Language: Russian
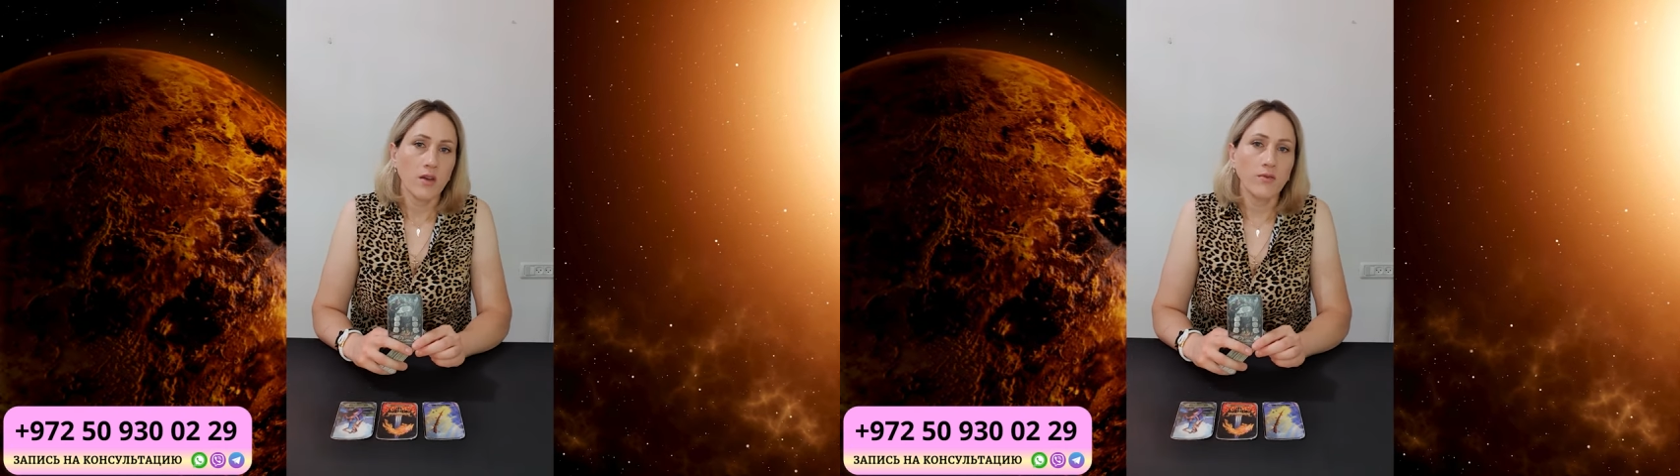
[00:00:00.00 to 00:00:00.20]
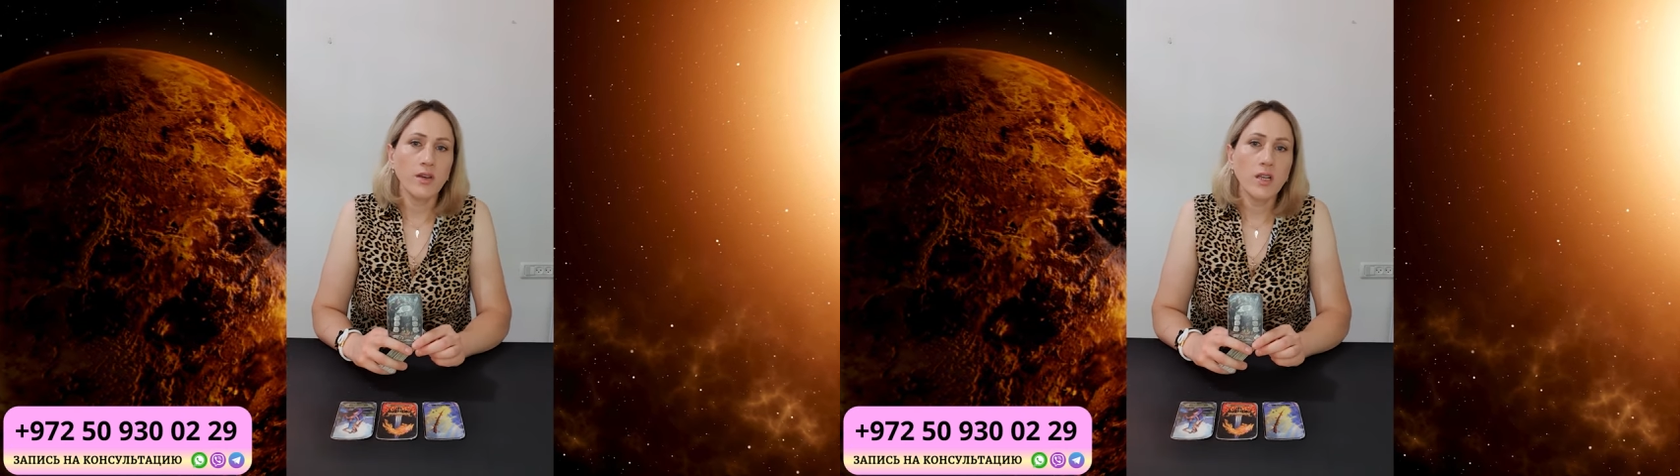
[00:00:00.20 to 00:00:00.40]

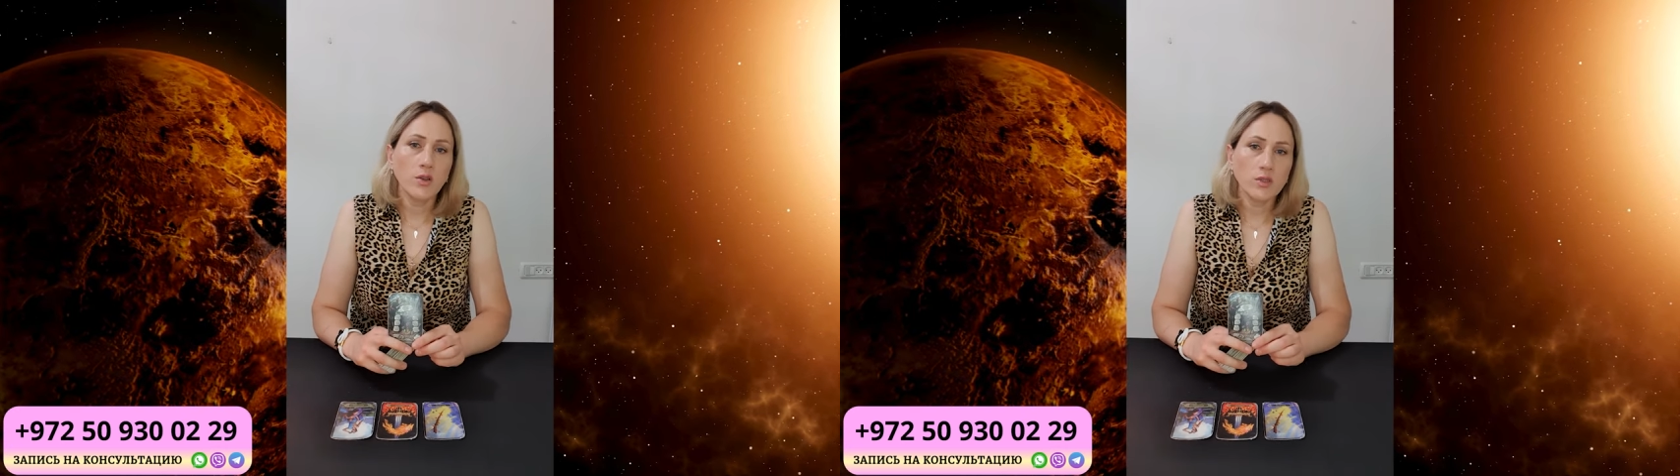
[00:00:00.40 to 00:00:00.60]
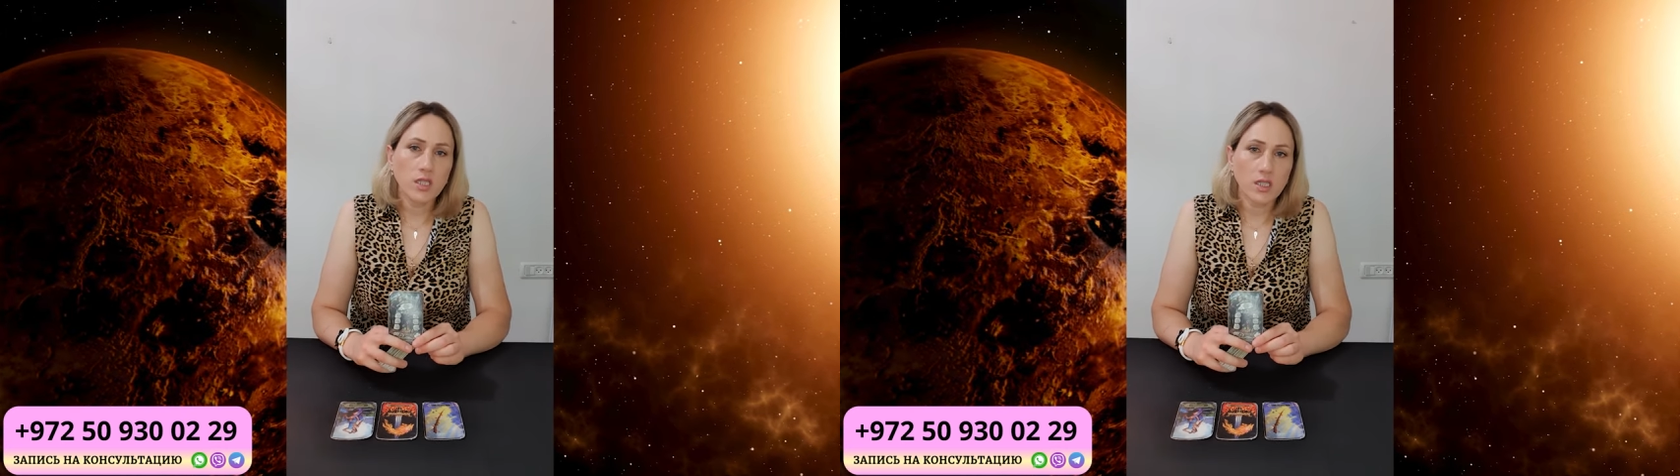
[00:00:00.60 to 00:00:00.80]
вы
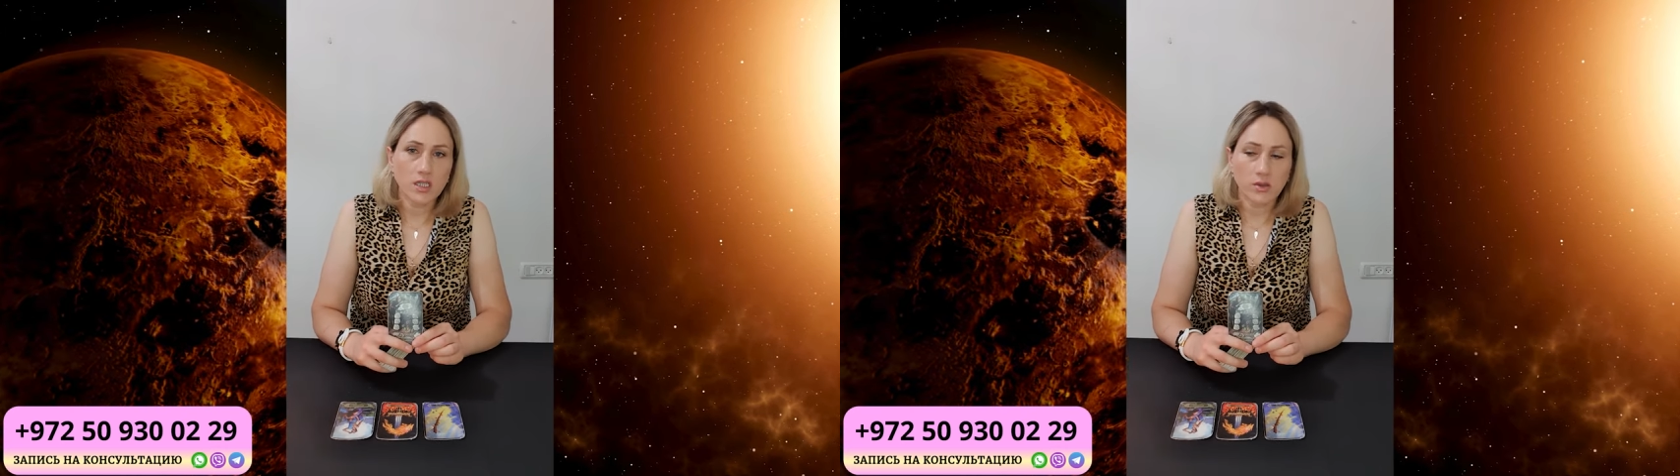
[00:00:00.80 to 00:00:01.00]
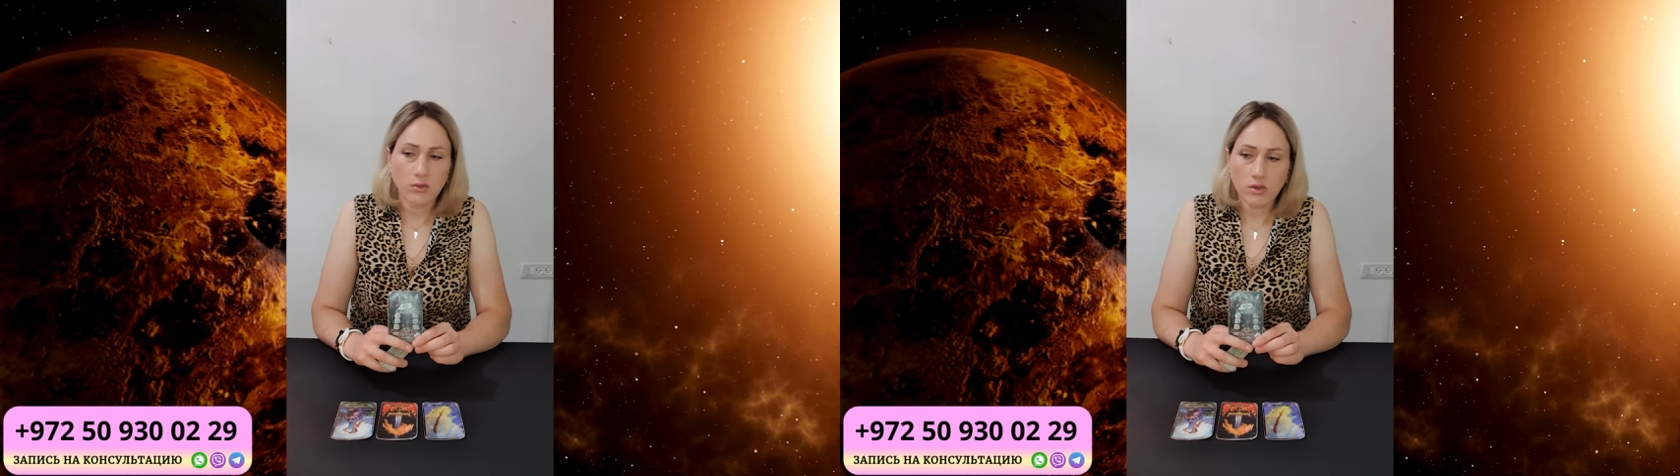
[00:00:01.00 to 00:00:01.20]
люди,
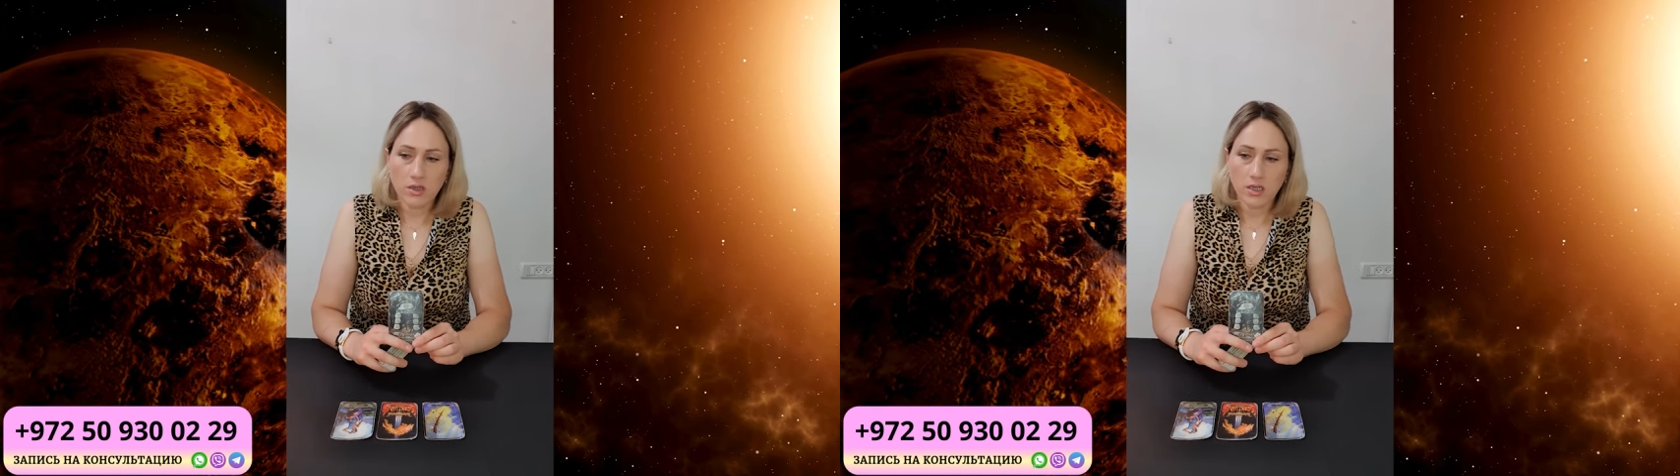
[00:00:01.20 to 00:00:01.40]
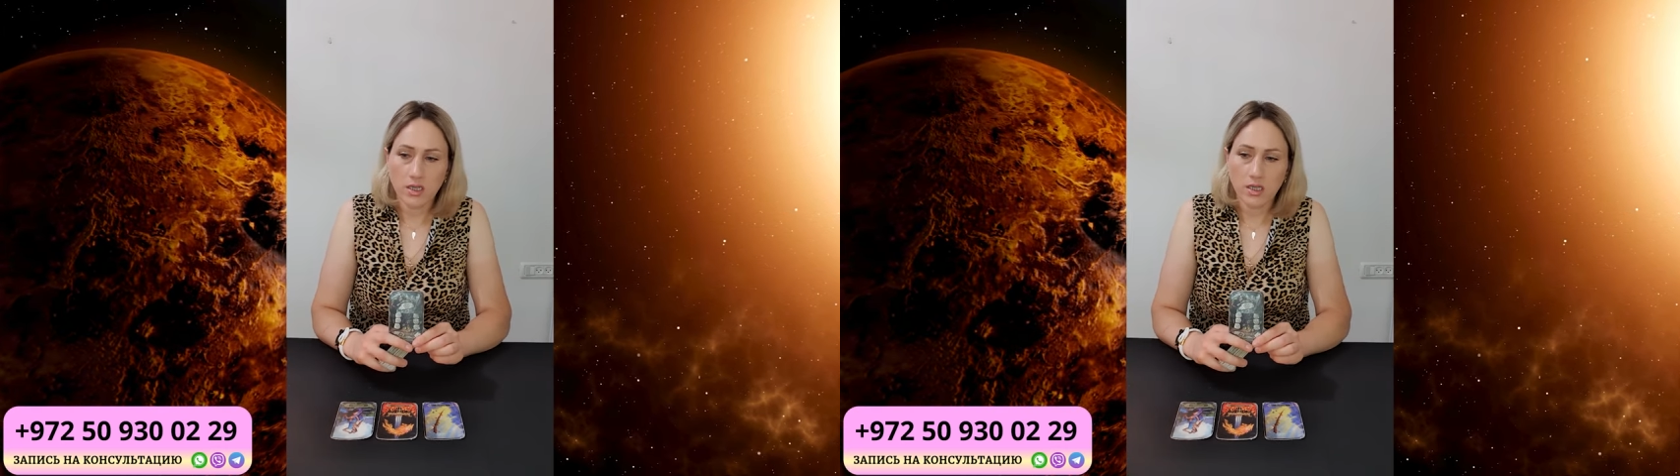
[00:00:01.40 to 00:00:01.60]

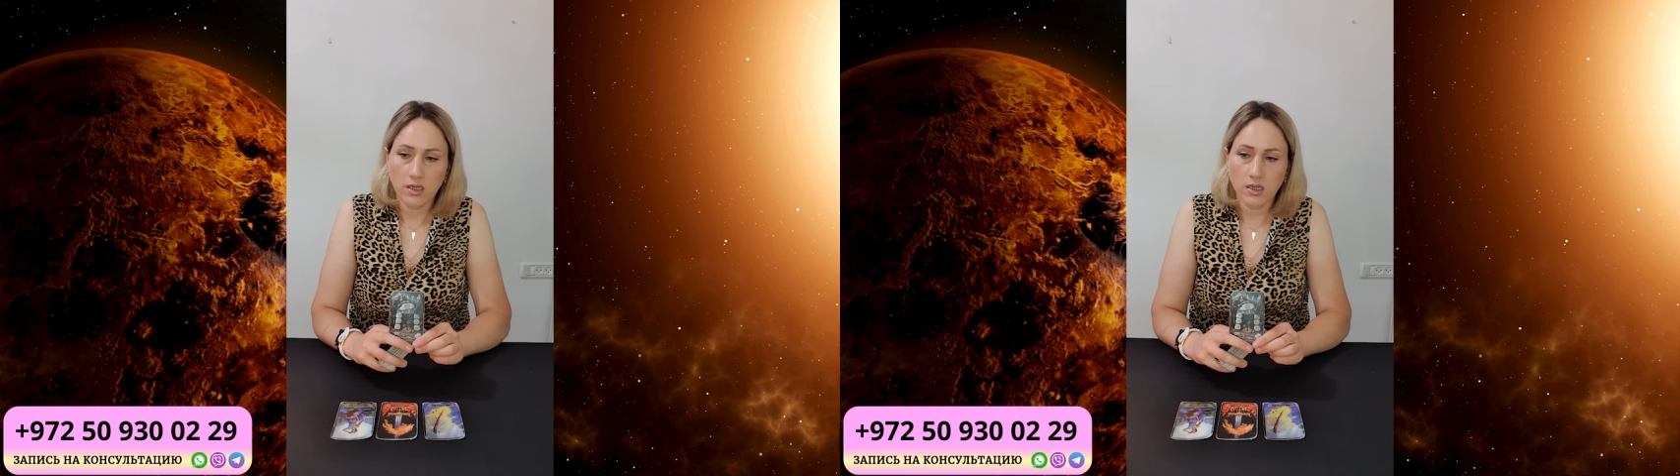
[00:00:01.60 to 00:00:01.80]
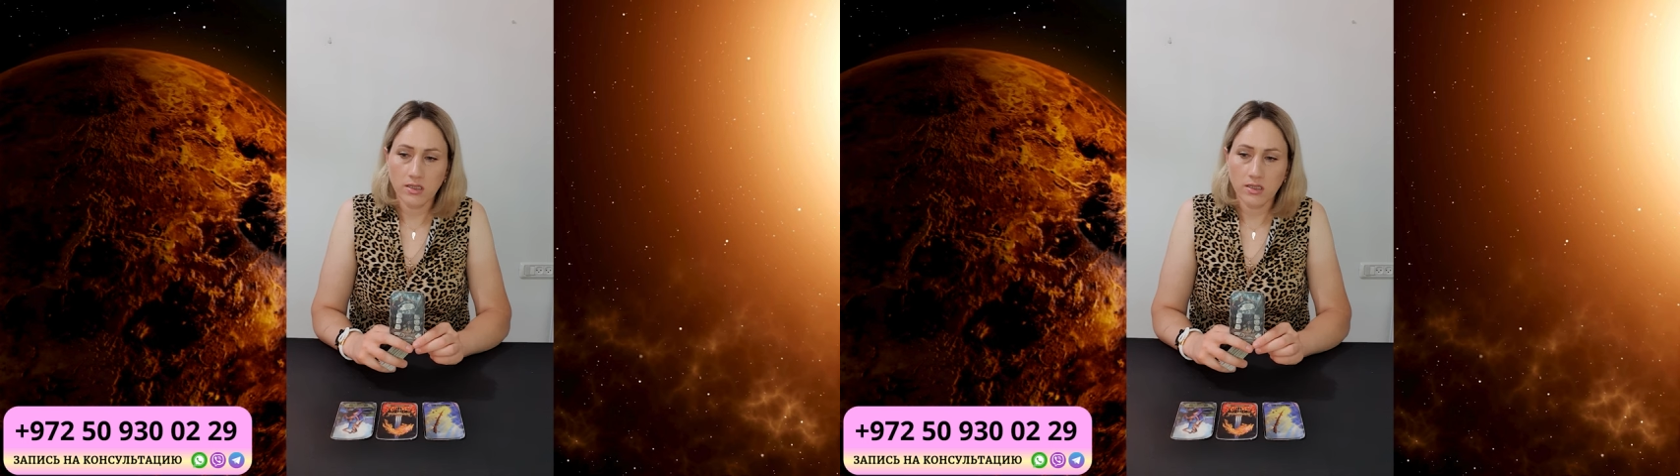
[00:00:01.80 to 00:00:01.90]
которые э,